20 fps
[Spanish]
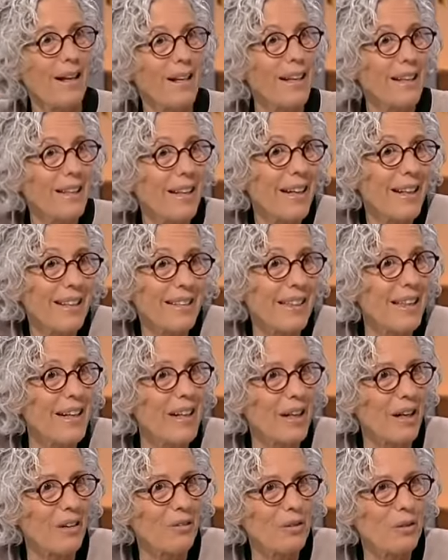que, tiene
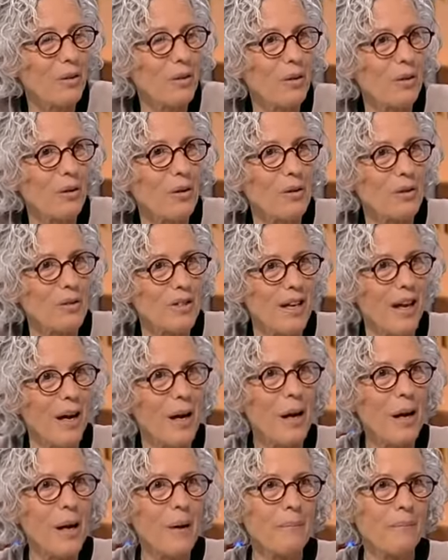razón, ¿no? O sea,
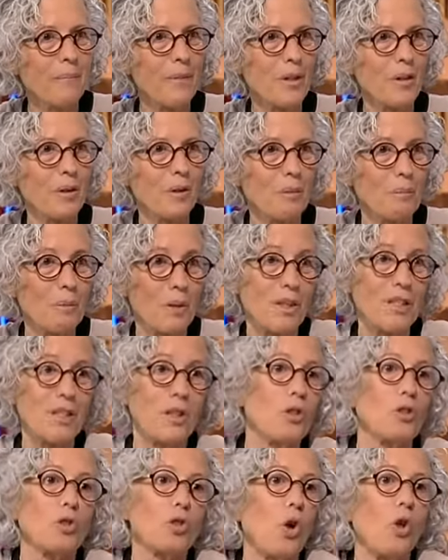no, porque si
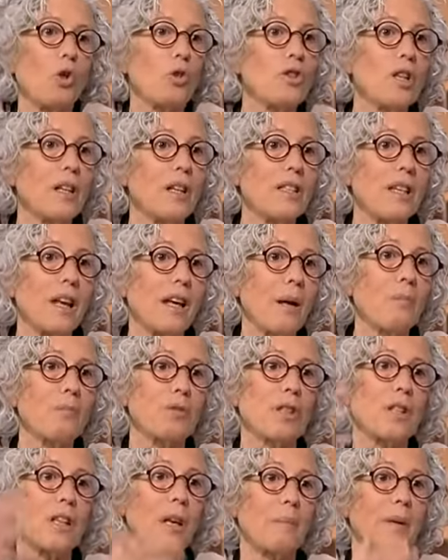no todos estaríamos
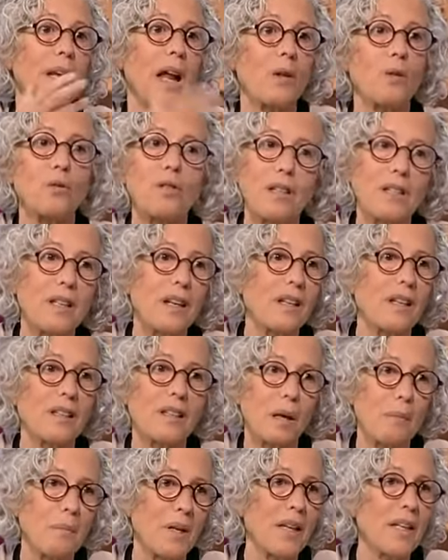determinados a ser
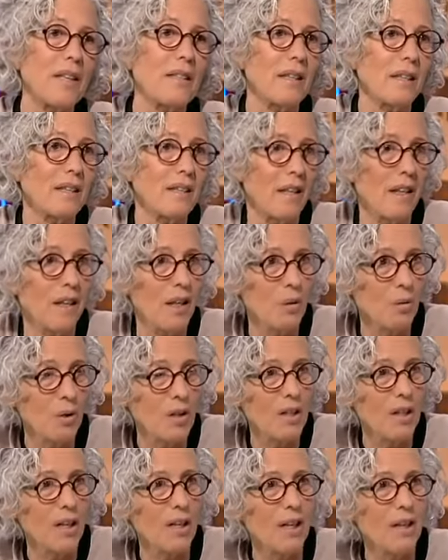deterministas y no
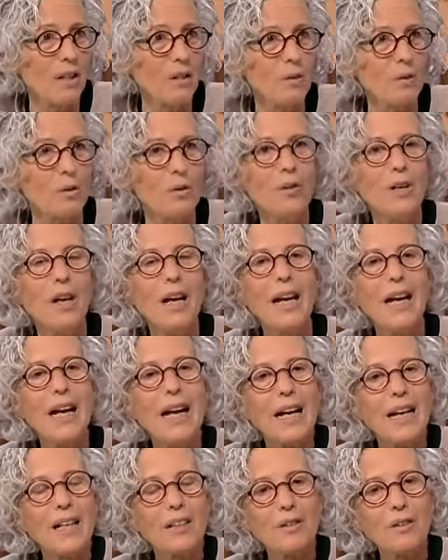es el caso, ¿no?
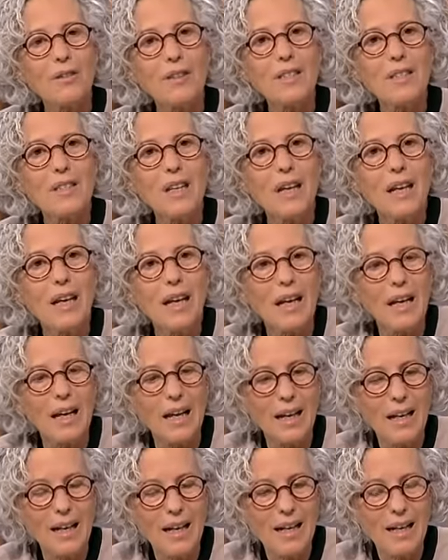Entonces,
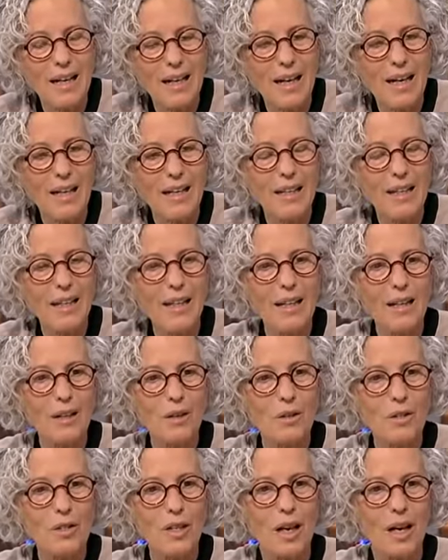en realidad,
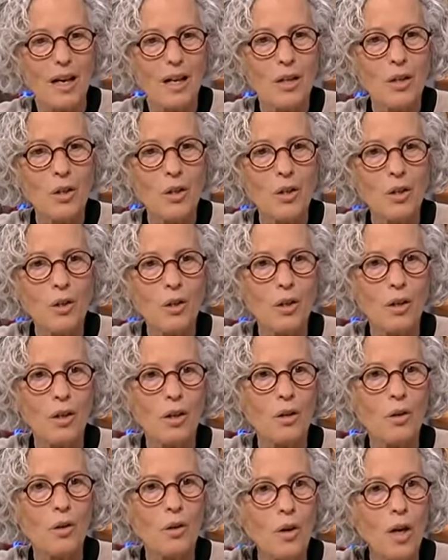o sea, no,
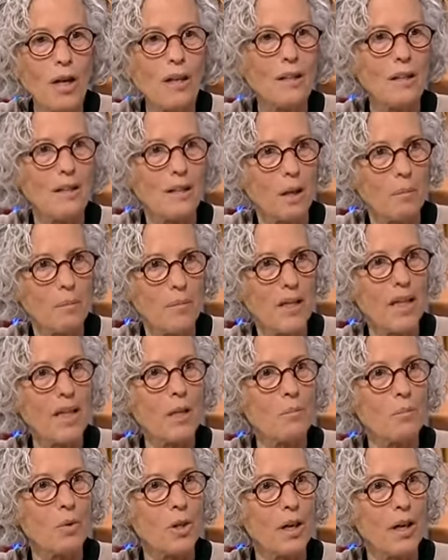no hay
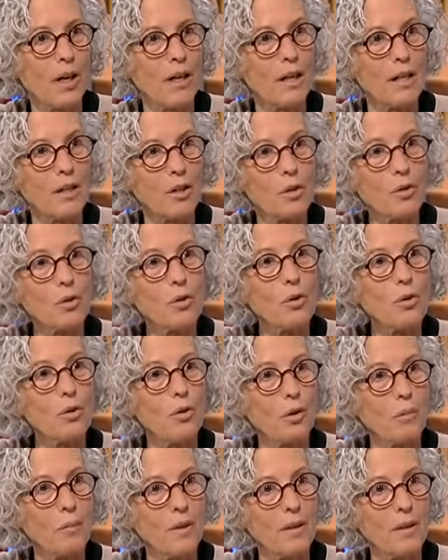determinismo en el yo soy yo y mi